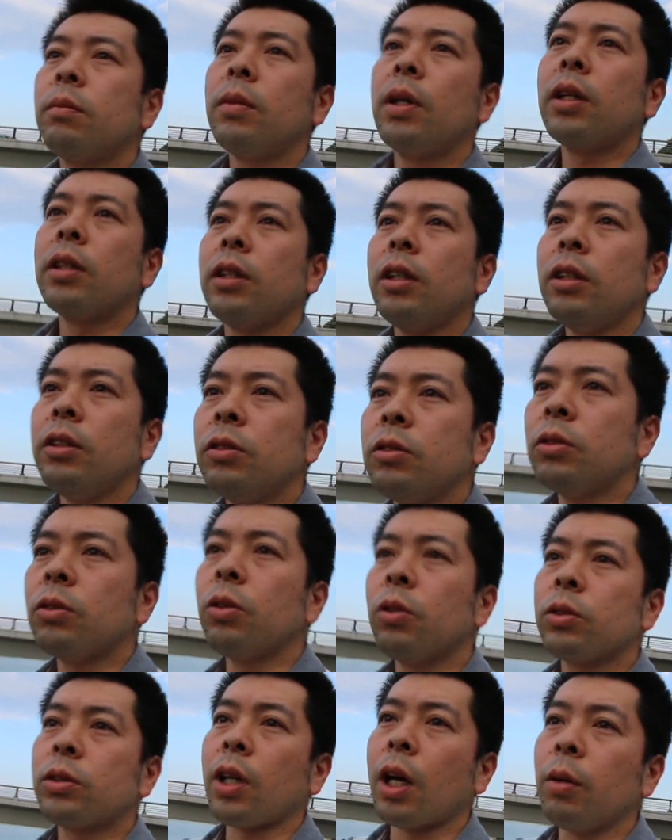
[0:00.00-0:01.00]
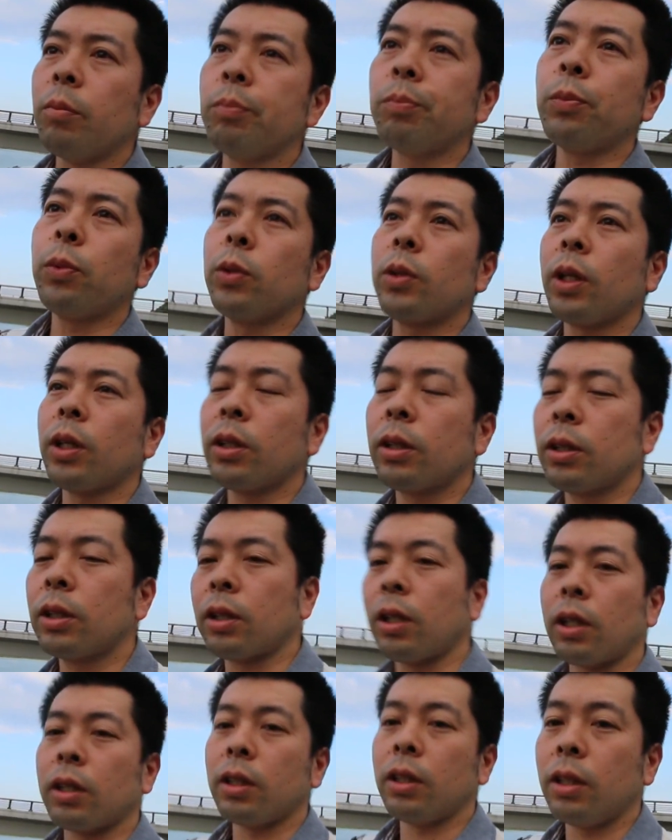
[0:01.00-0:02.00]
まあ犬の散歩だっ
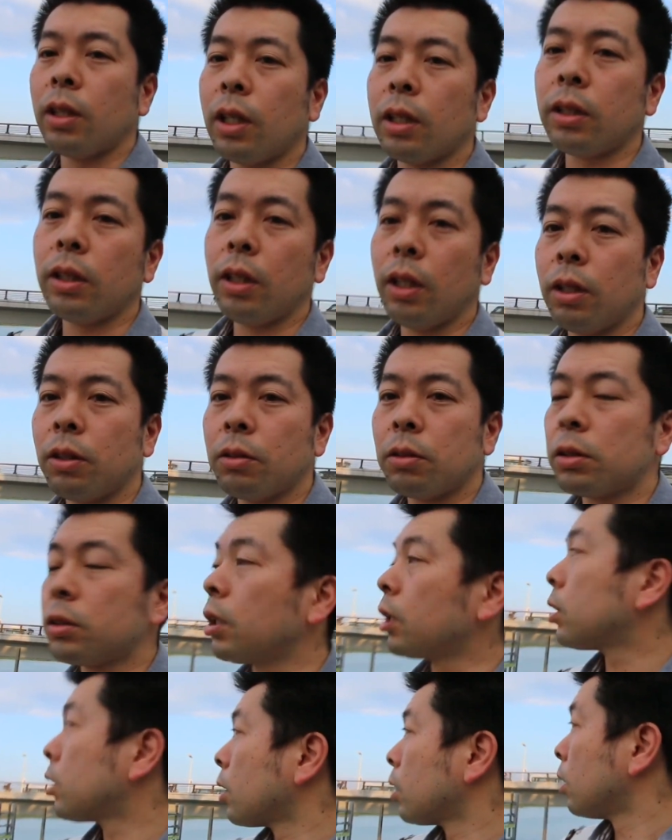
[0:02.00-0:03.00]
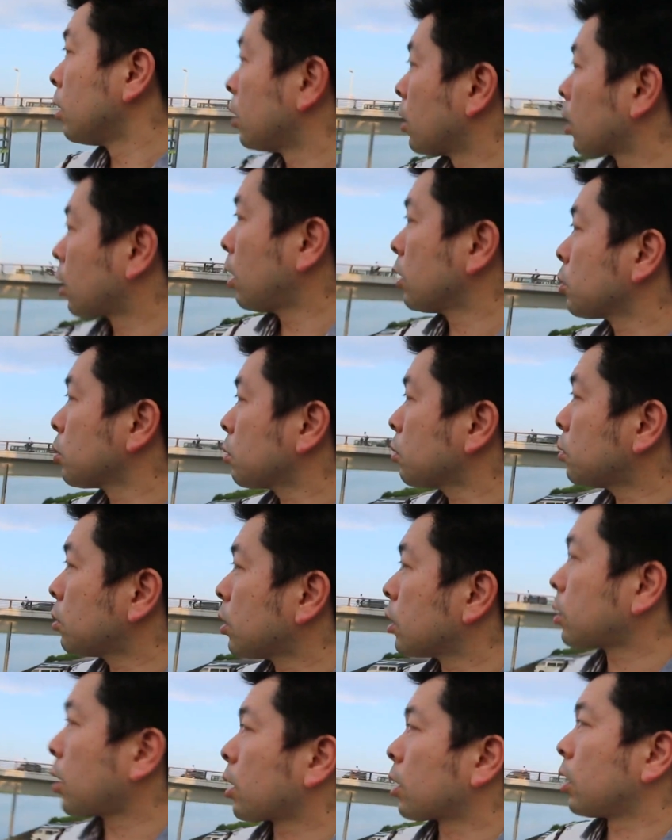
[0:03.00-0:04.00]
たりランニングしてたりね、家族
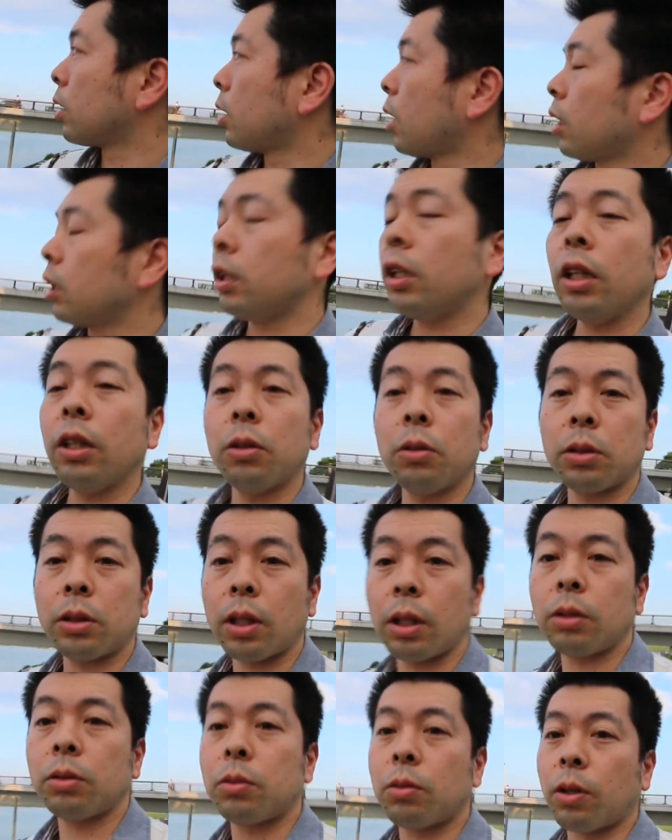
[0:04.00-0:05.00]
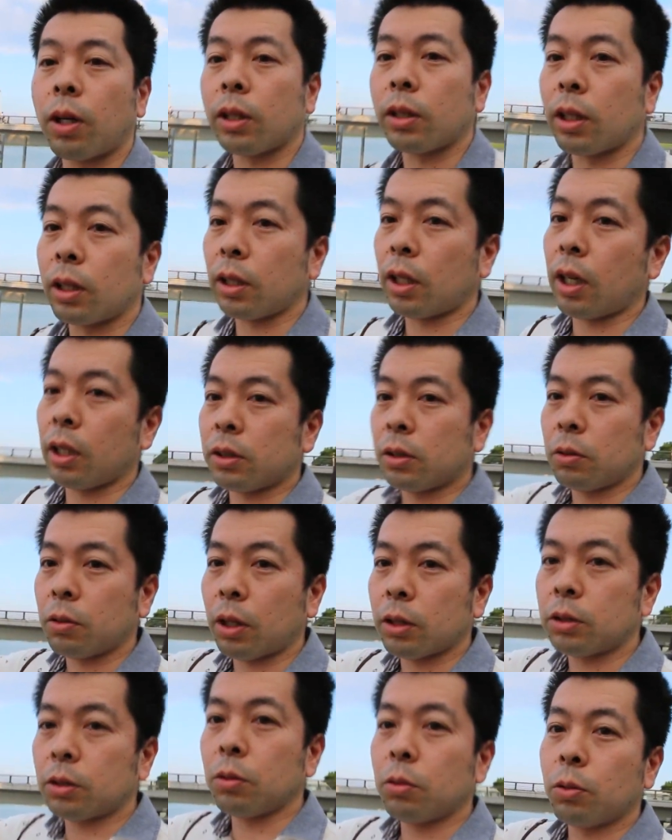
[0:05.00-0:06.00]
でさっきランニングしてる人がいたね。橋の
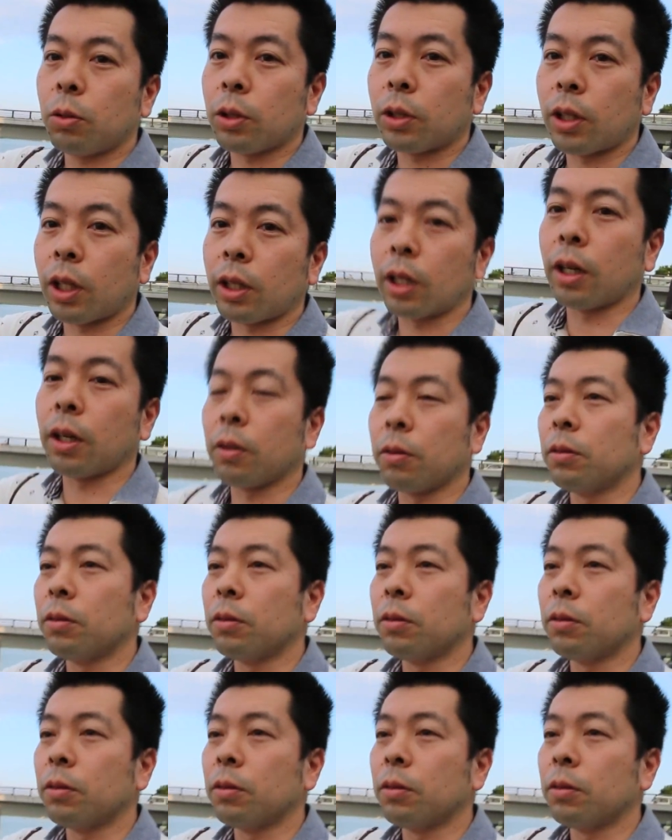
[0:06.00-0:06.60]
あっちの方行ったんだけ